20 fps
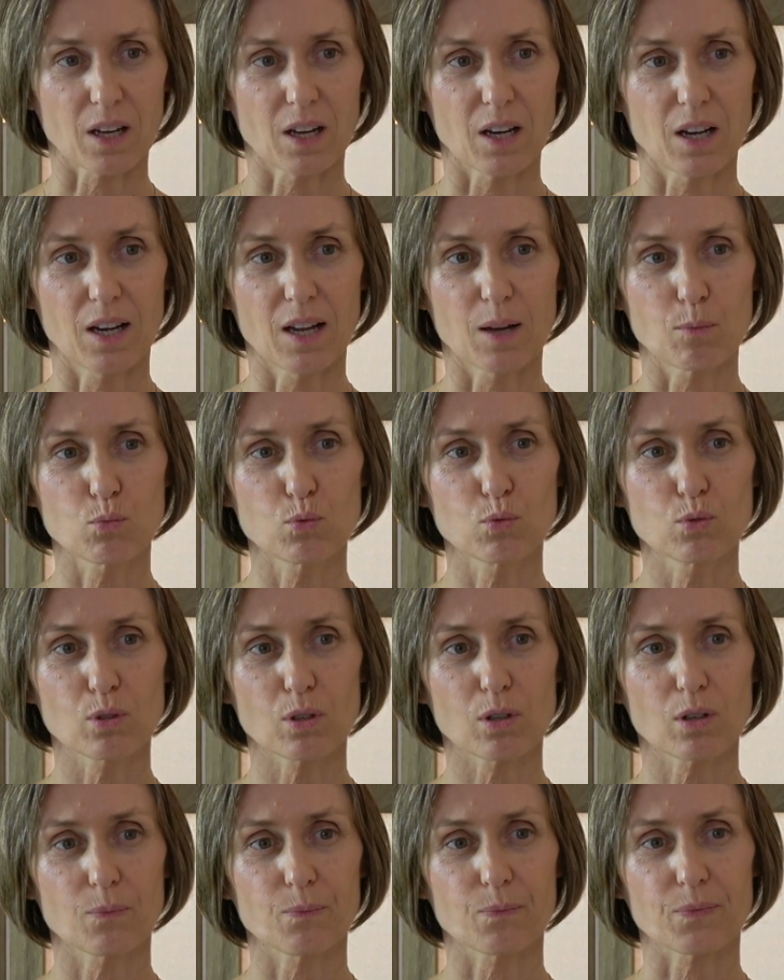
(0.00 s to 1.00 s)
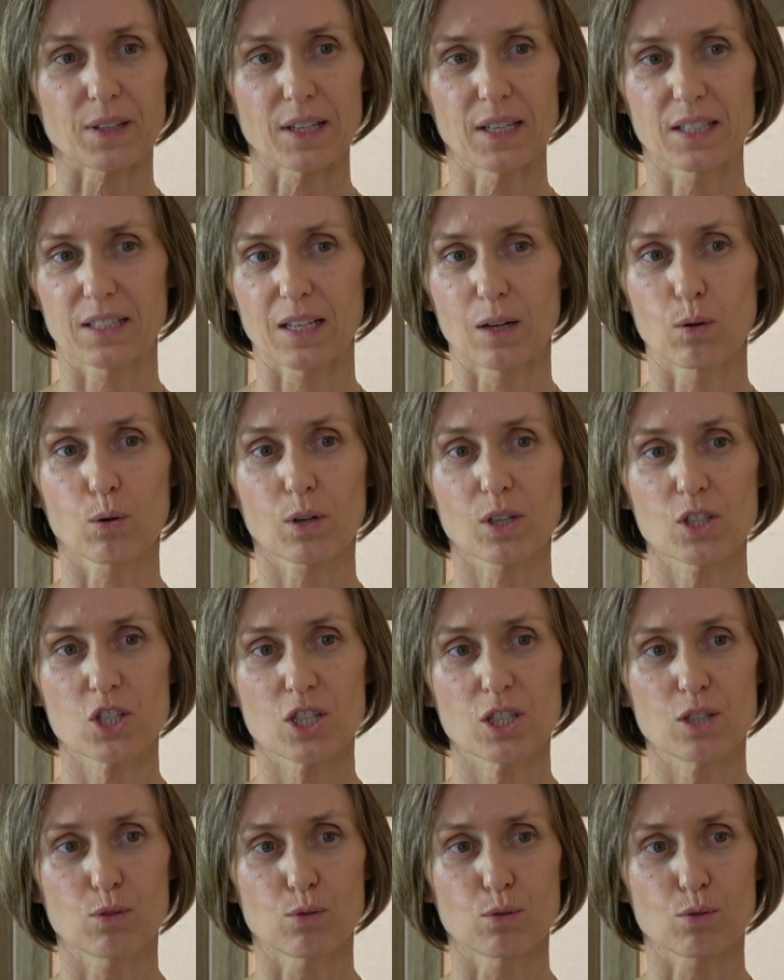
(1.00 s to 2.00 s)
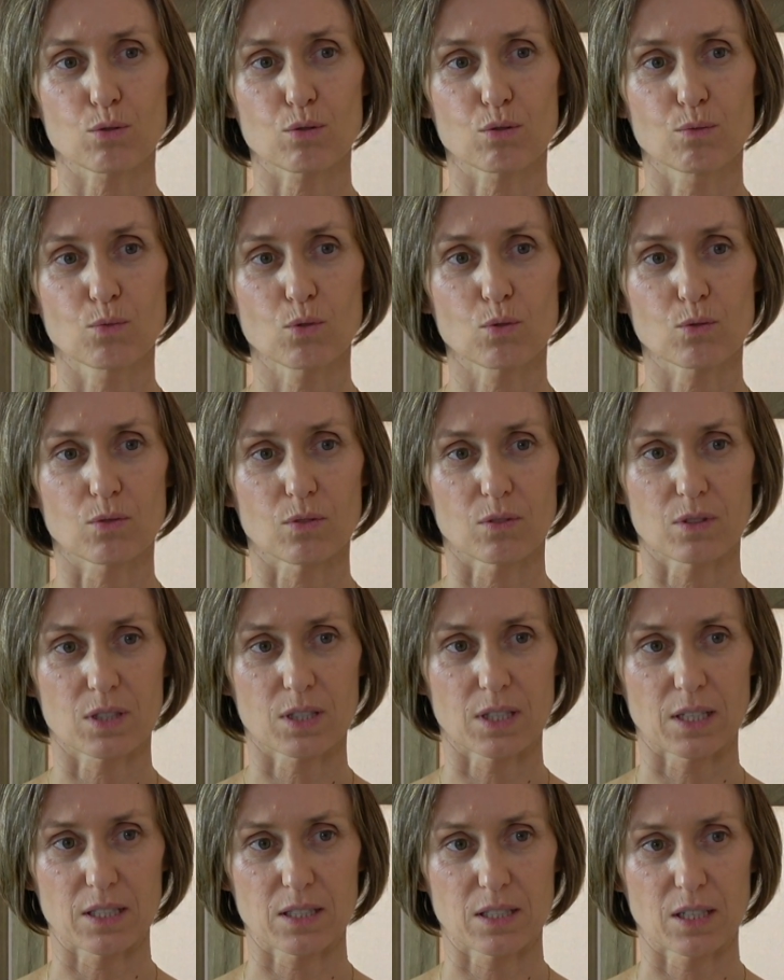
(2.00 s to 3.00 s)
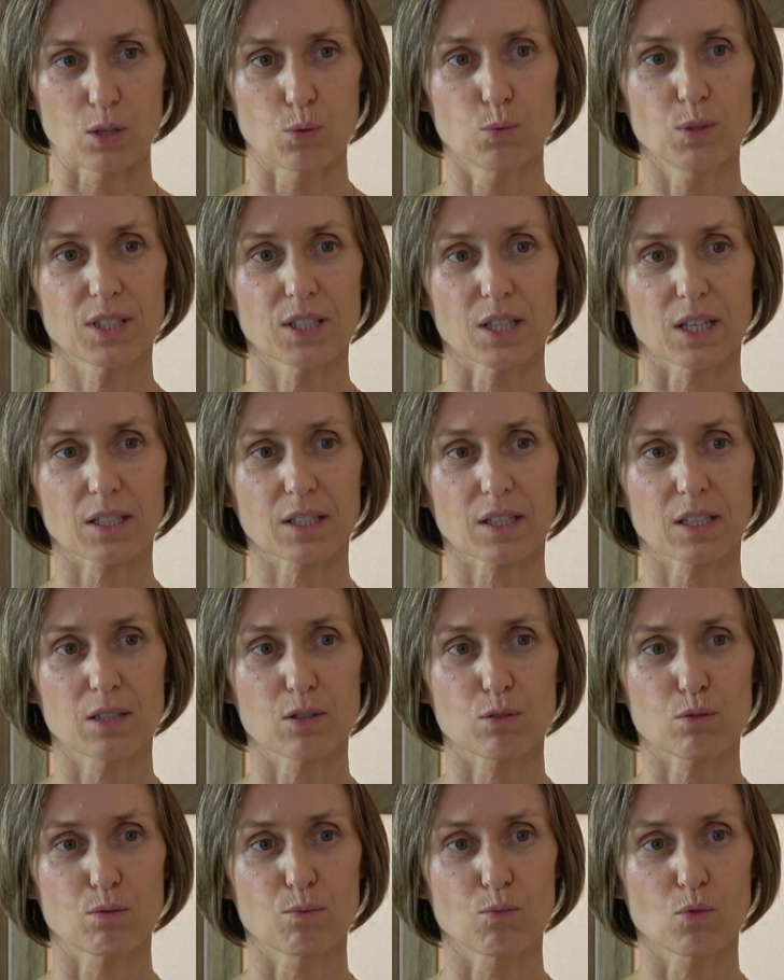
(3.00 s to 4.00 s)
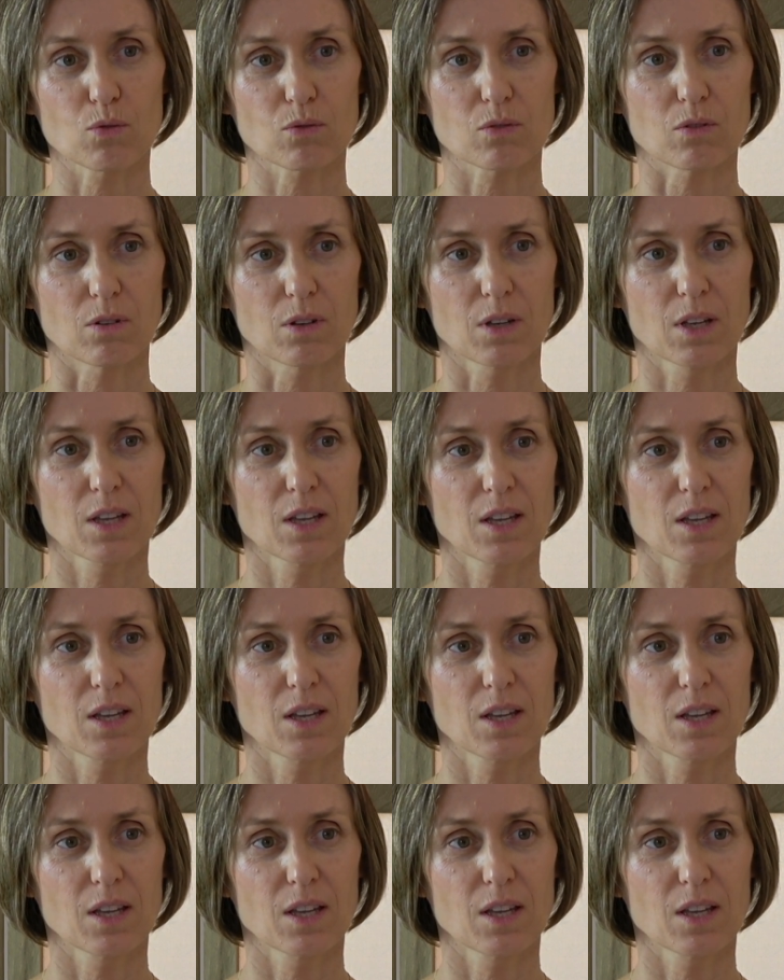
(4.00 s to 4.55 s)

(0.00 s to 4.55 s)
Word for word: l'amour est à l'origine de ce monde. C'est lui qui a créé ce monde.